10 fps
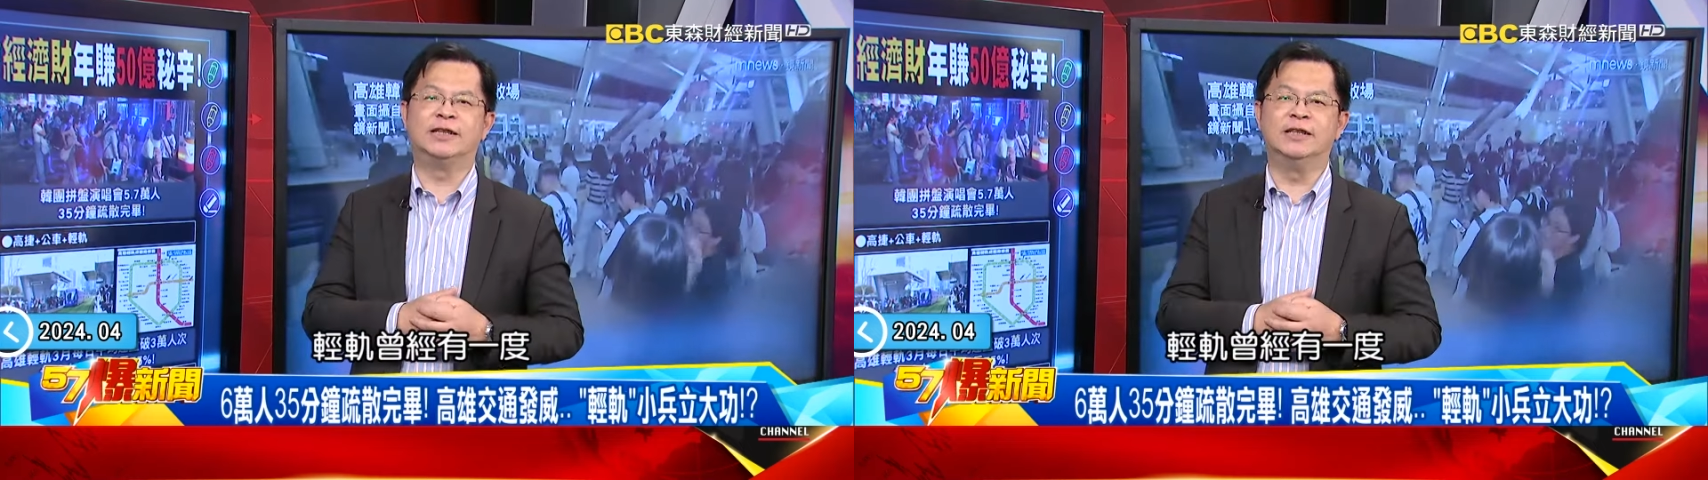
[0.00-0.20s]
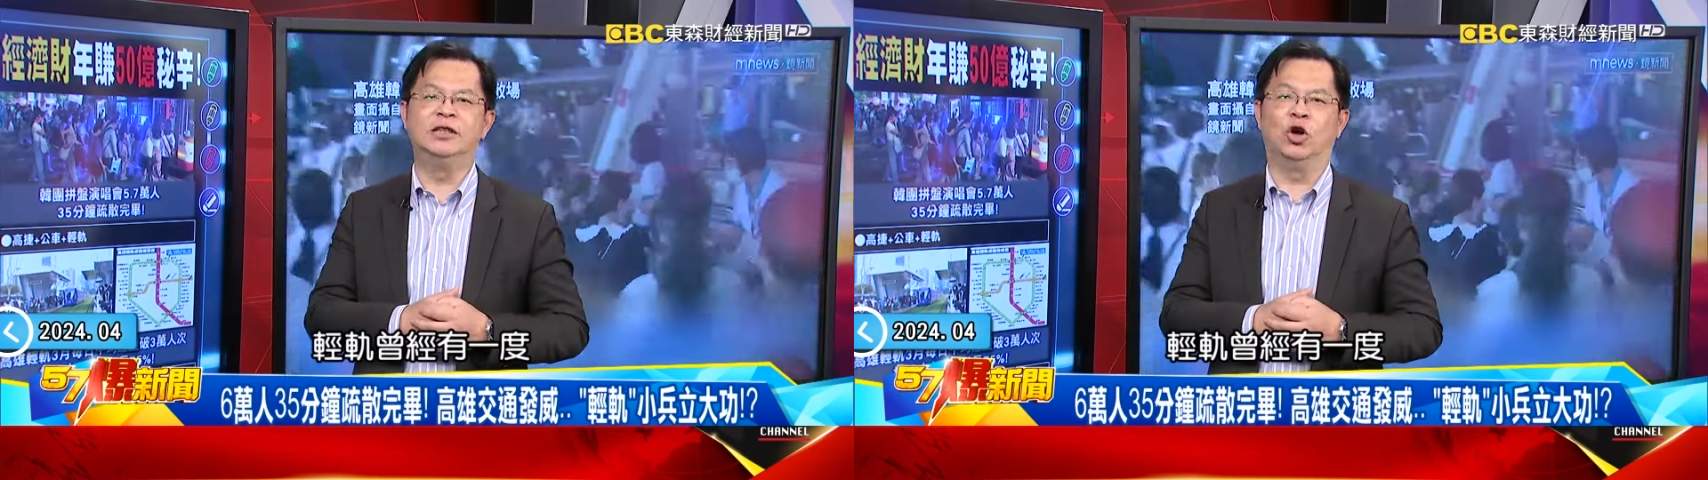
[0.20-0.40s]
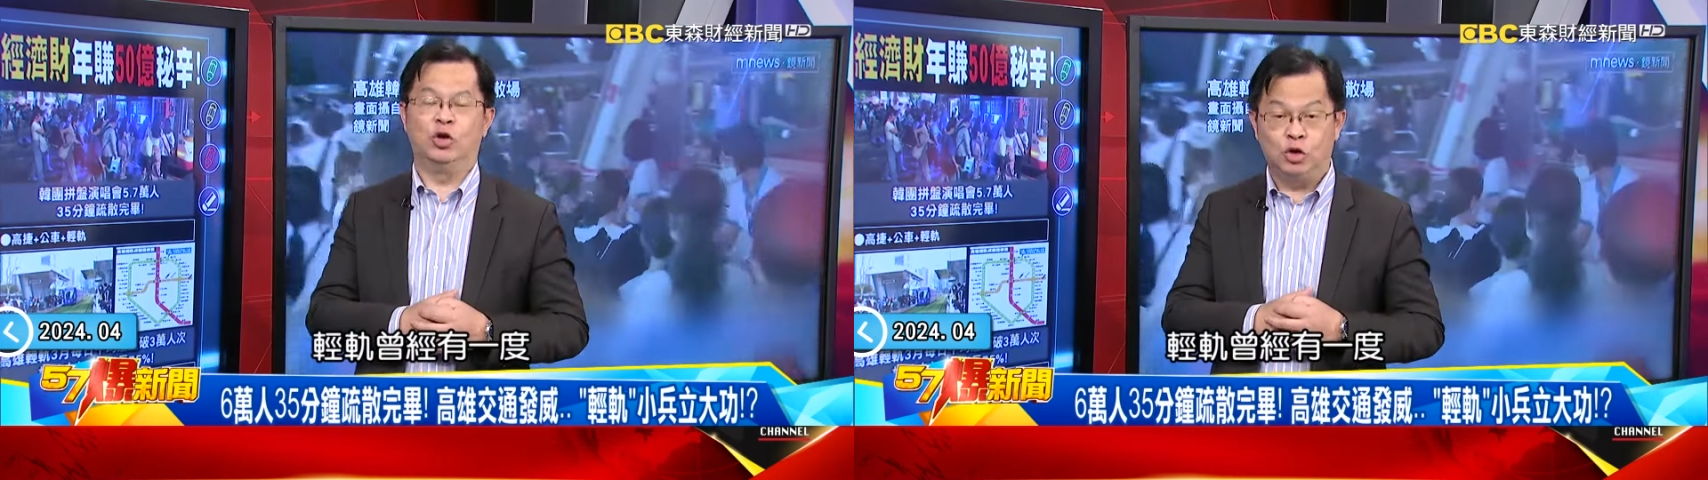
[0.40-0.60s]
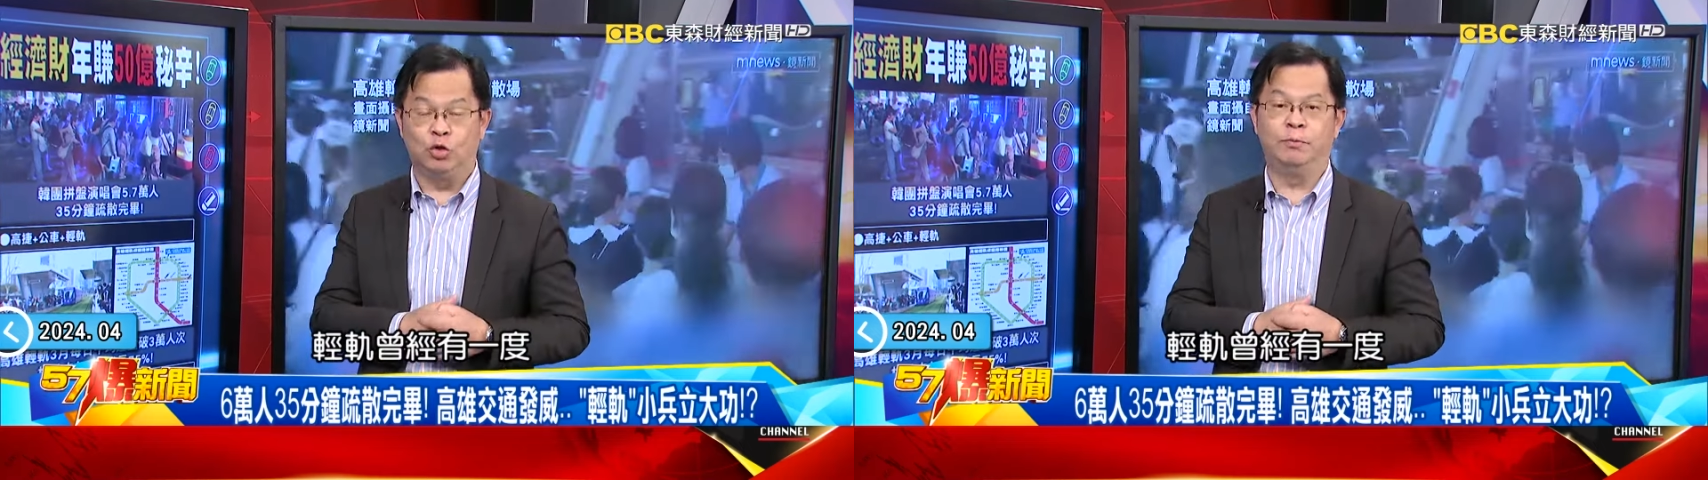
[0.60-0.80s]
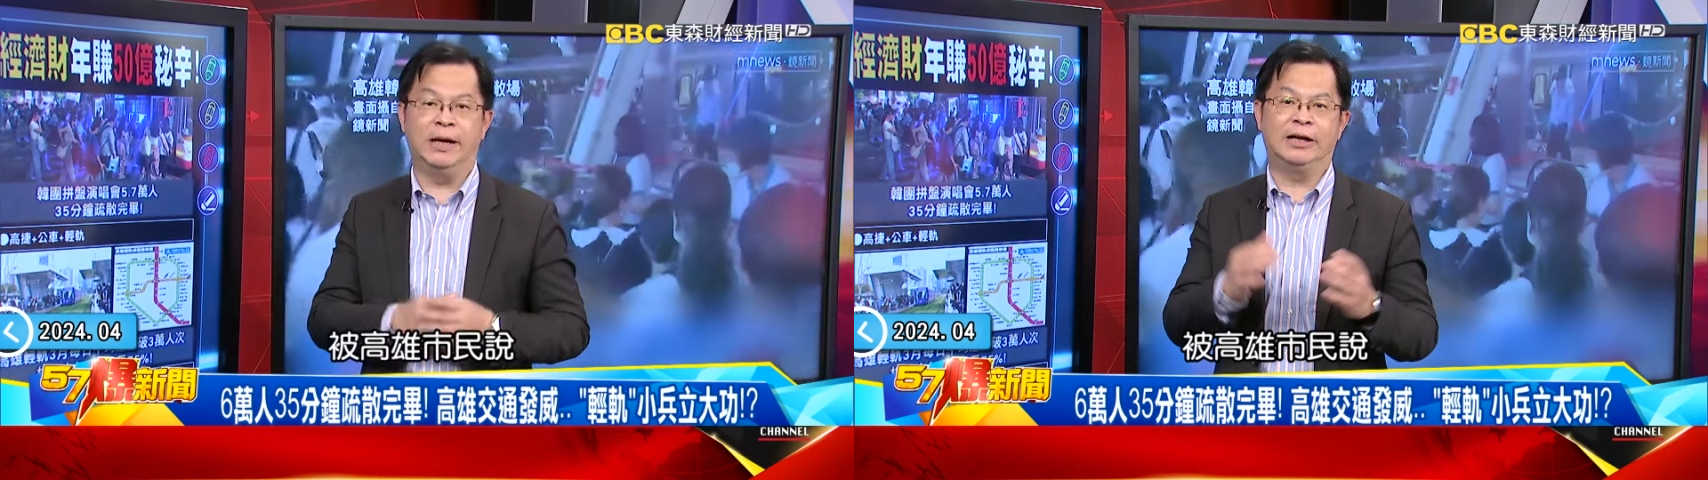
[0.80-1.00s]
曾经有一
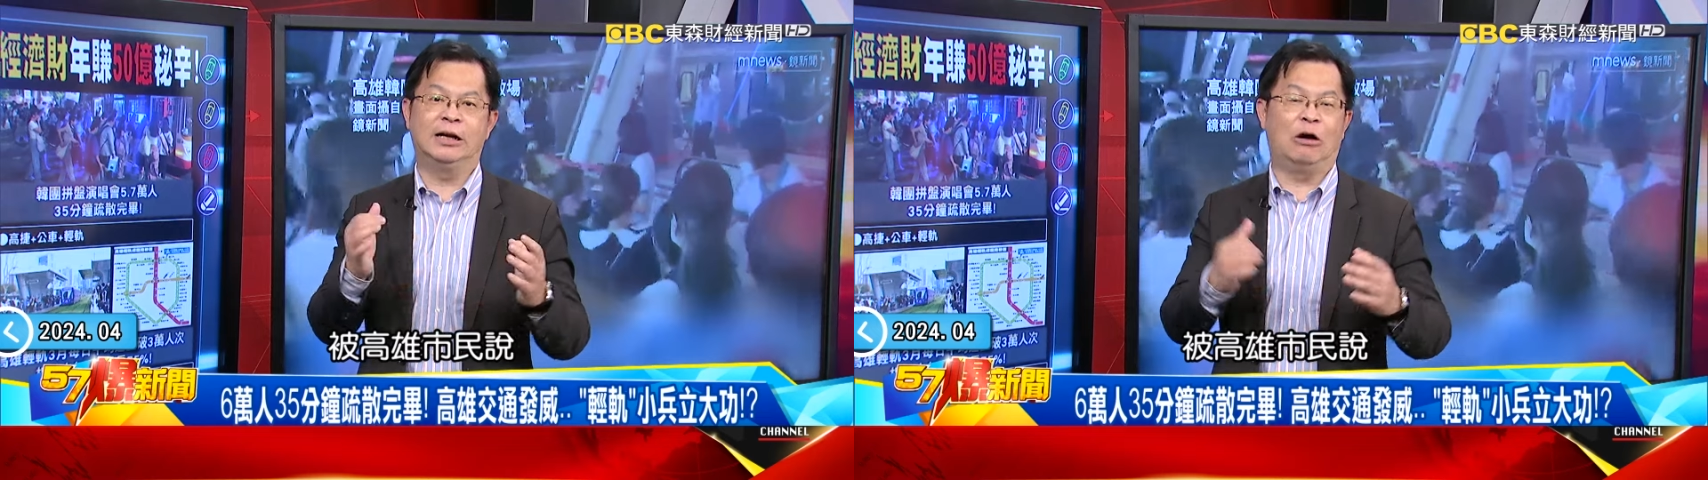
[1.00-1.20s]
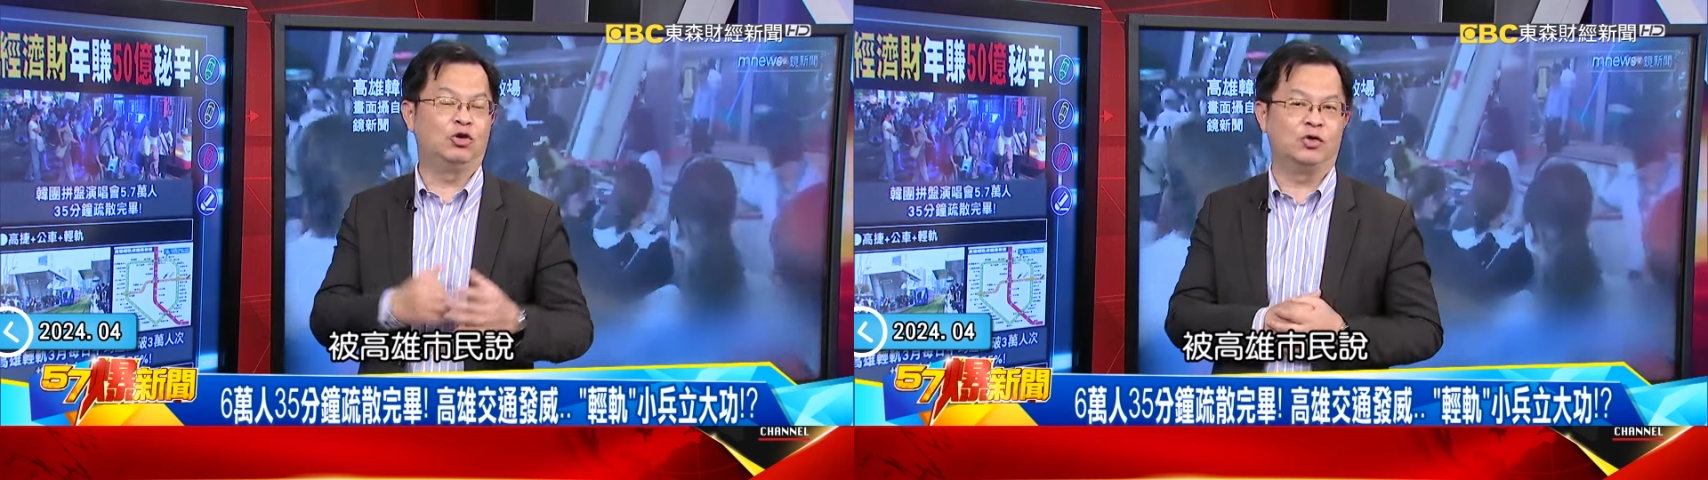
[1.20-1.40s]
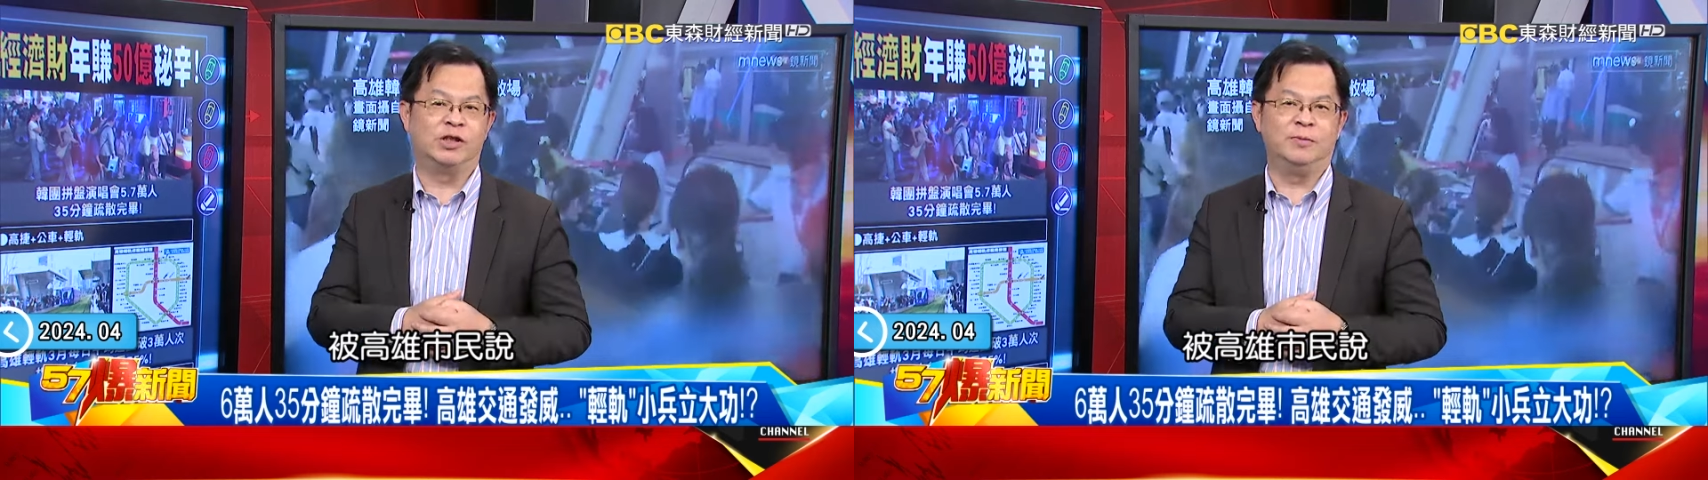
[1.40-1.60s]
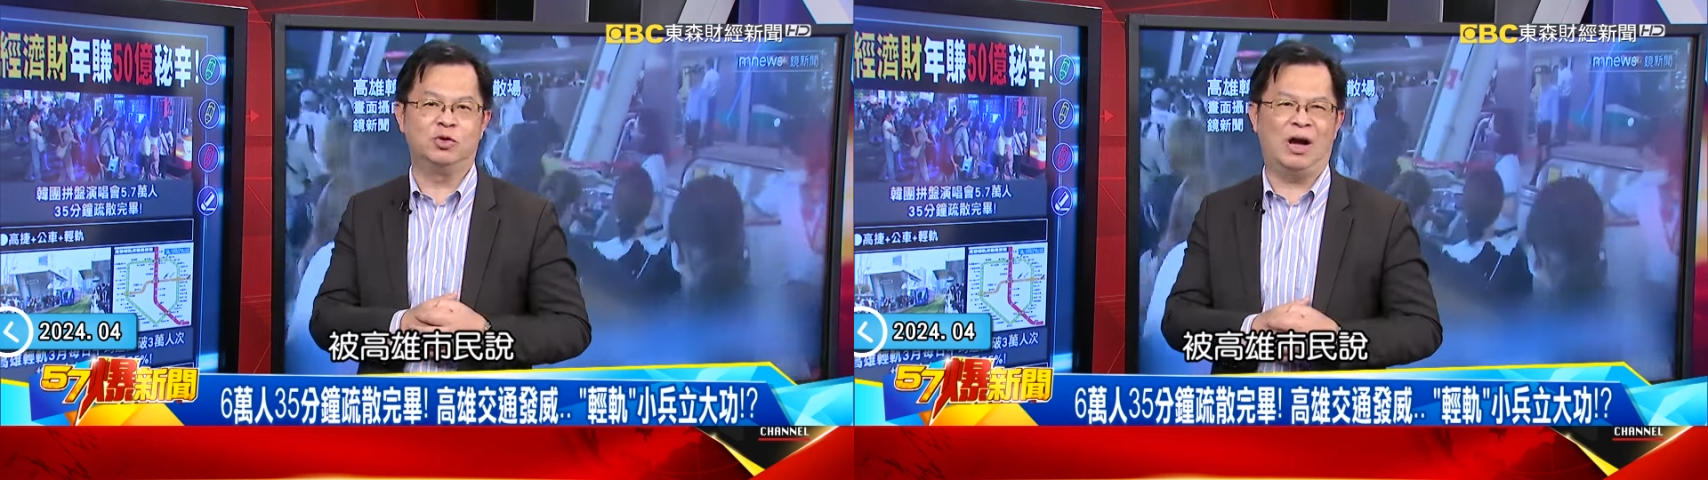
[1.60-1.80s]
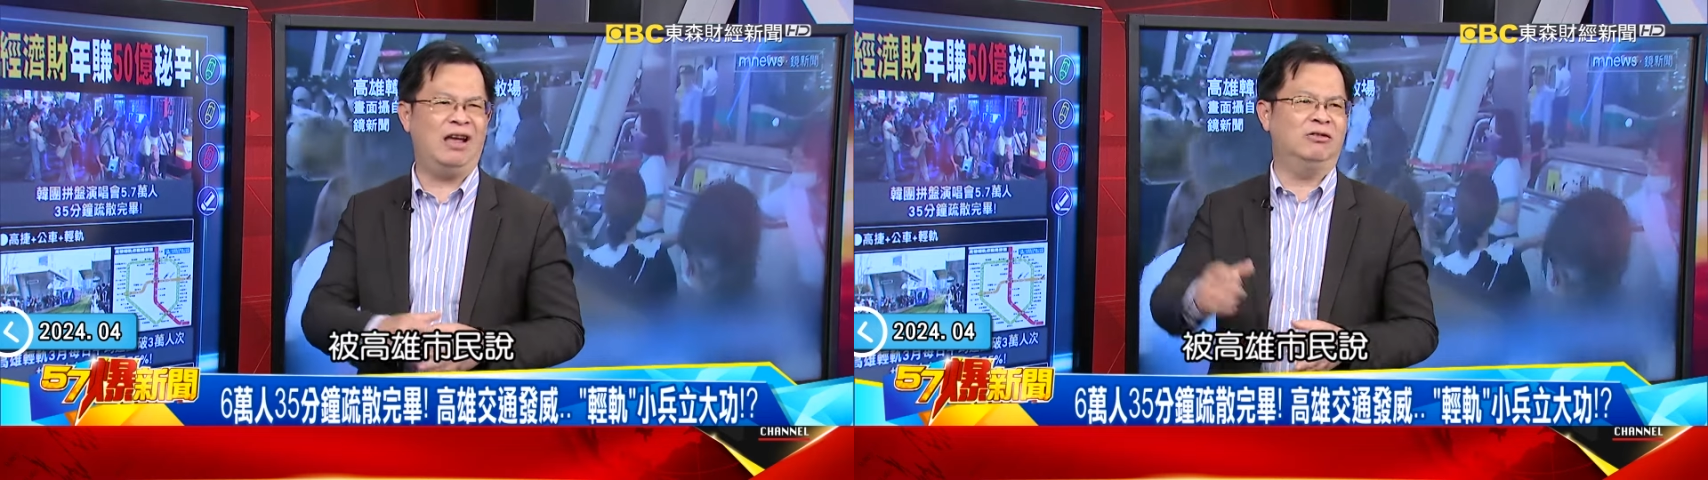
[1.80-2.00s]
度被高雄市民
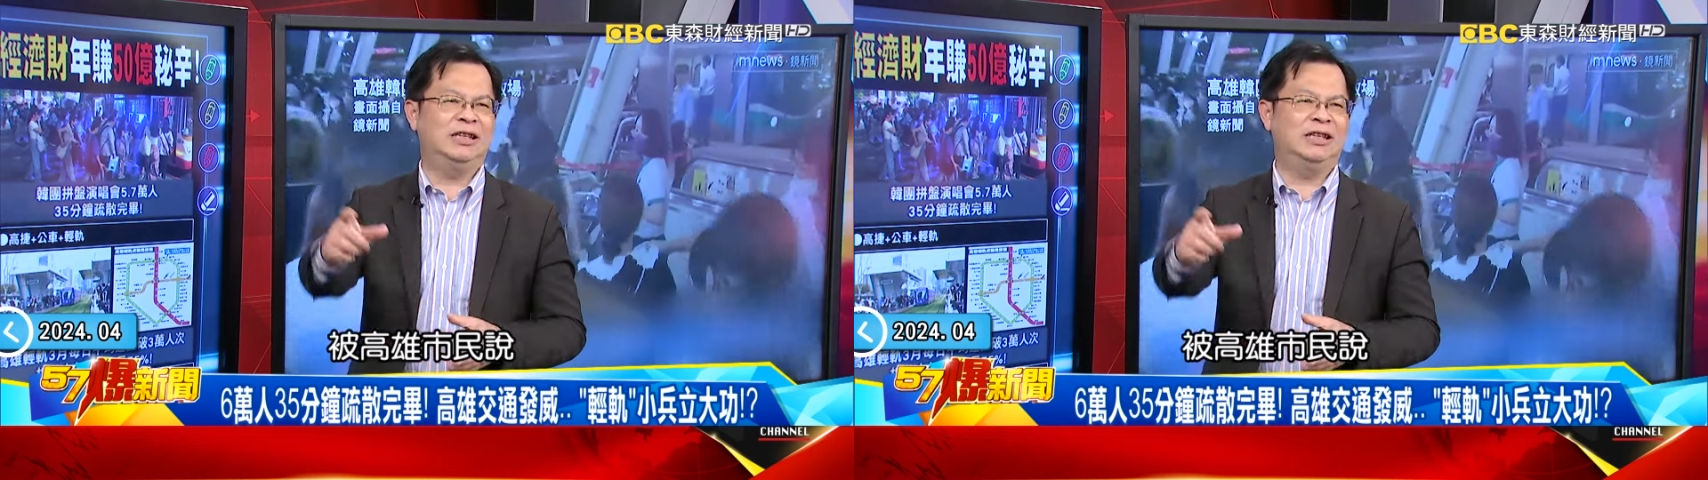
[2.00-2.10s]
说：“哎呦，